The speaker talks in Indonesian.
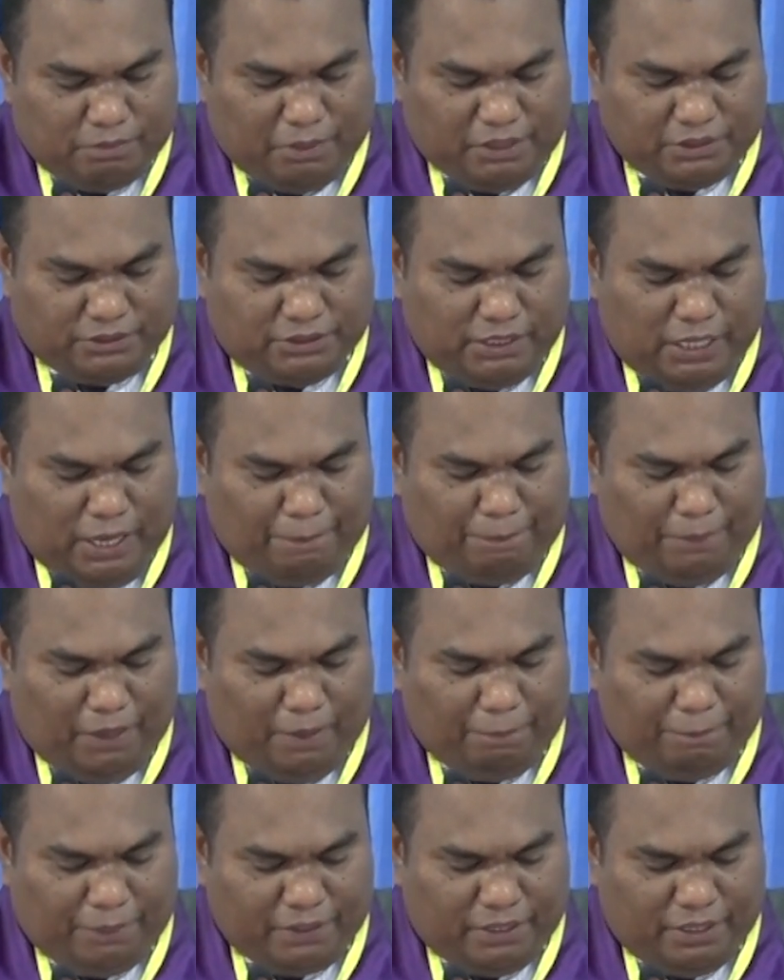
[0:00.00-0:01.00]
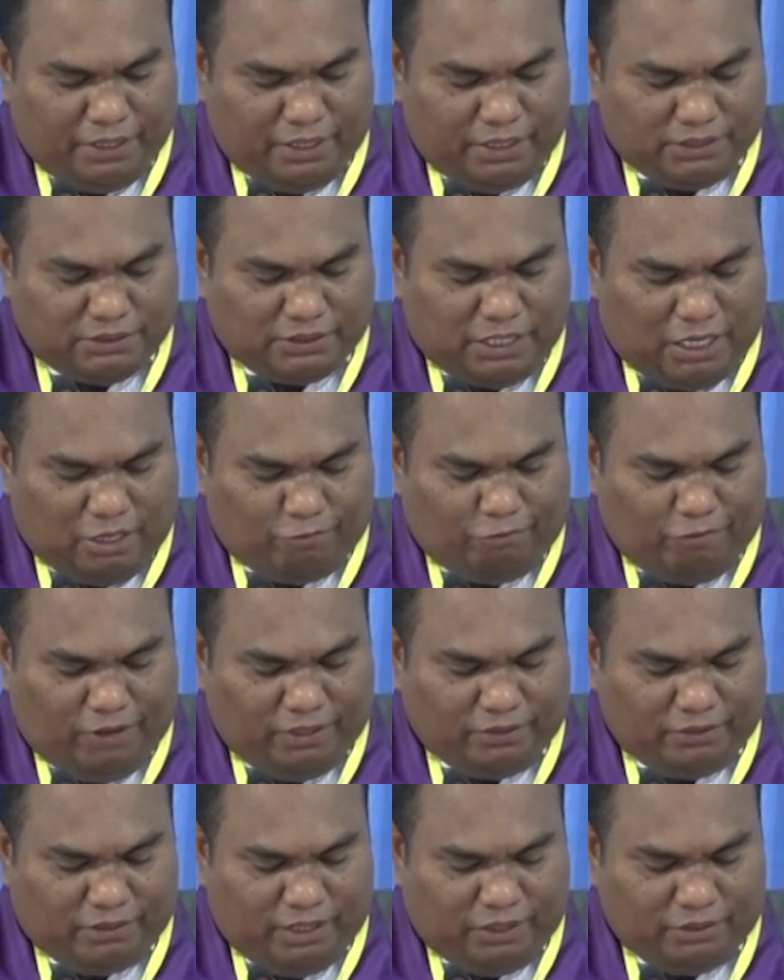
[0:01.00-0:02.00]
Bersiaplah pergi ke
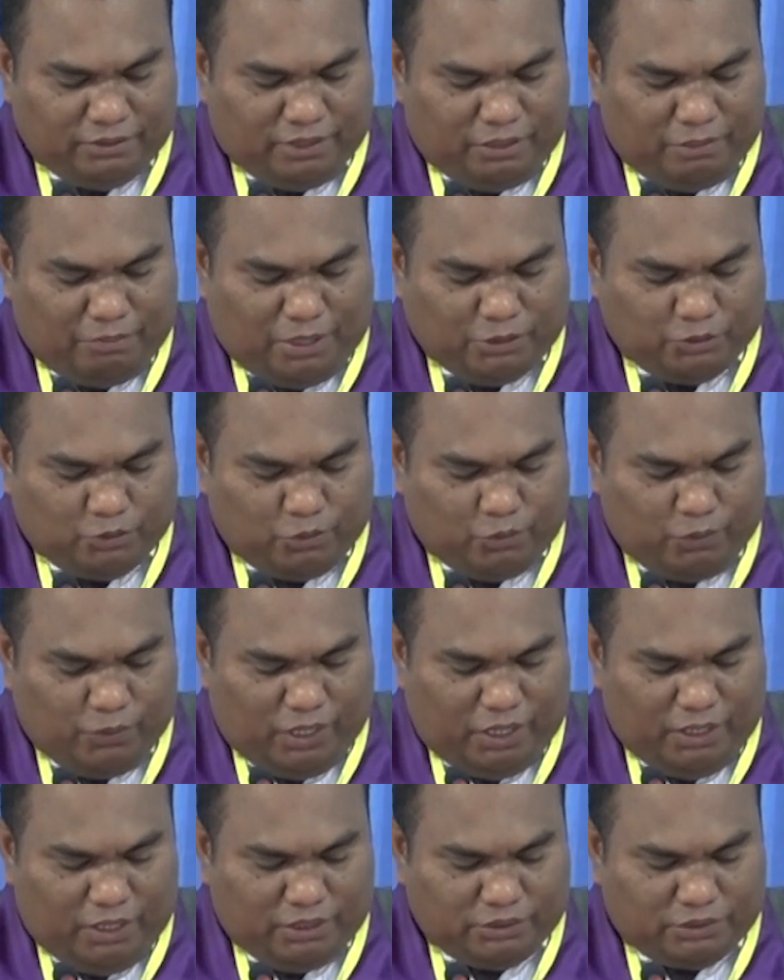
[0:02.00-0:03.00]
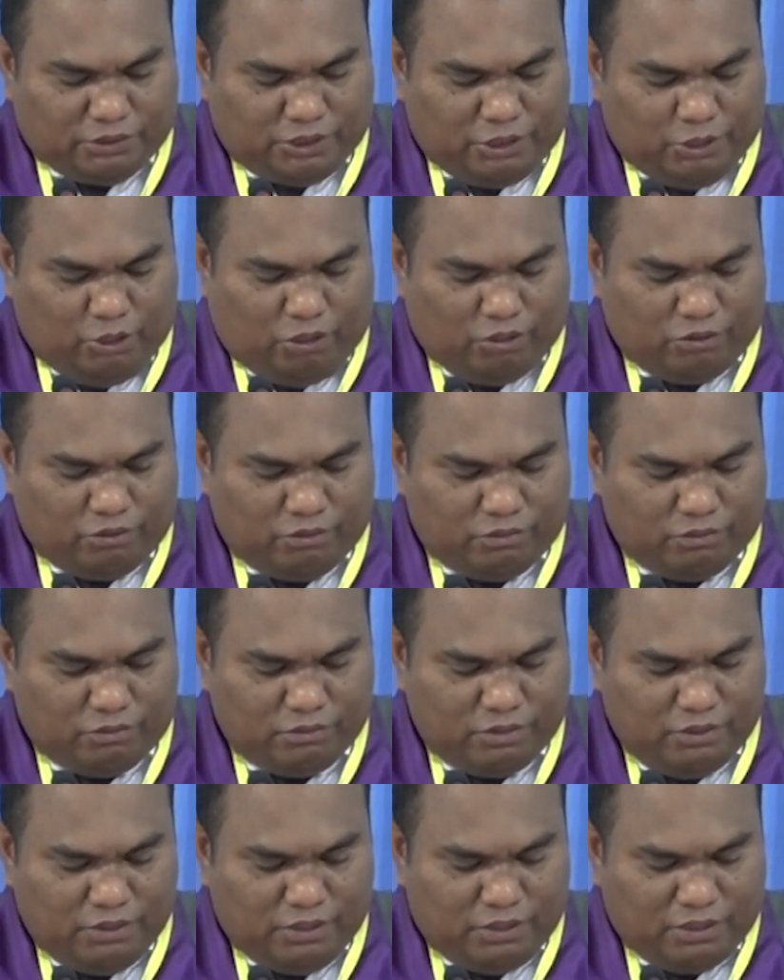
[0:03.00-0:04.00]
Sarfat yang termasuk wilayah Sidon
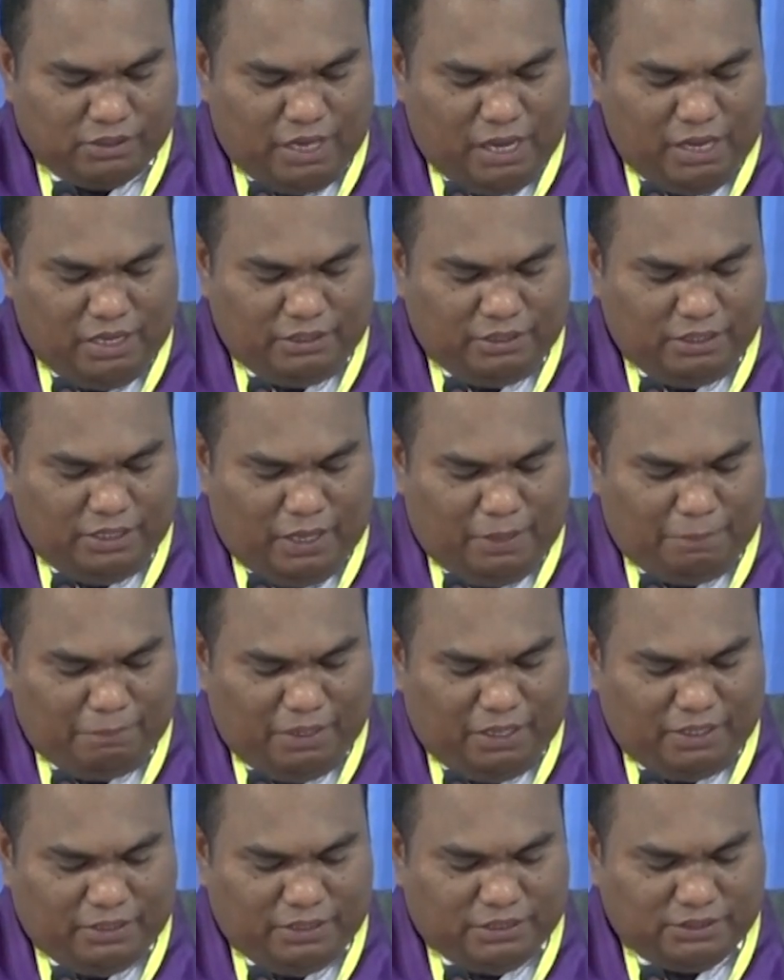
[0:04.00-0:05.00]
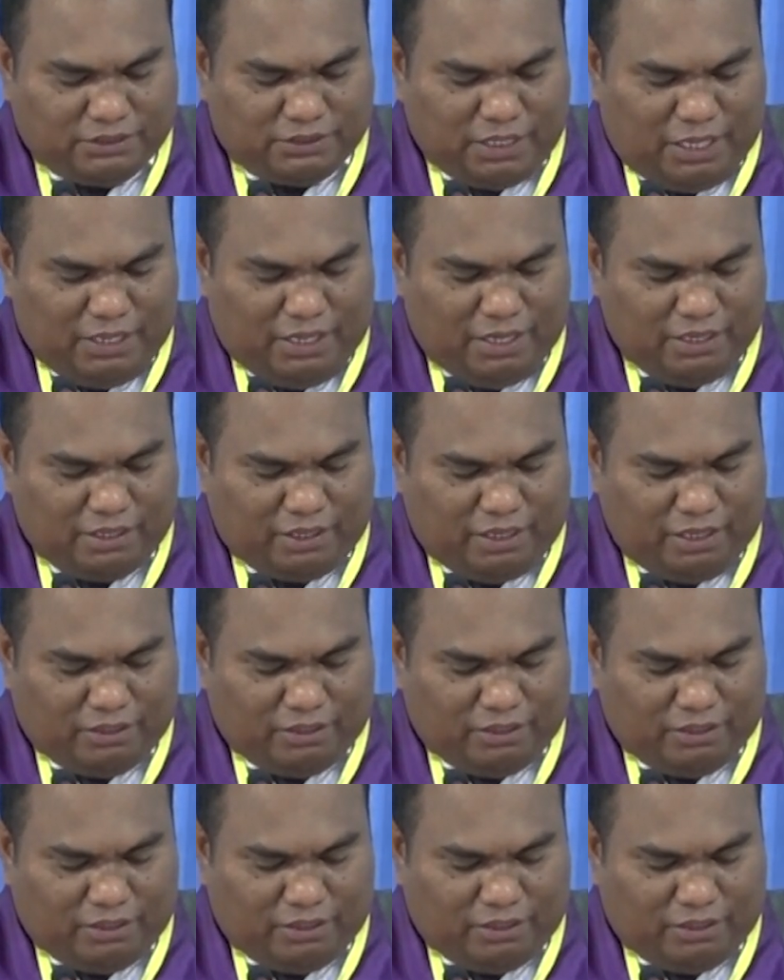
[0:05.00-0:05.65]
dan diamlah di sana.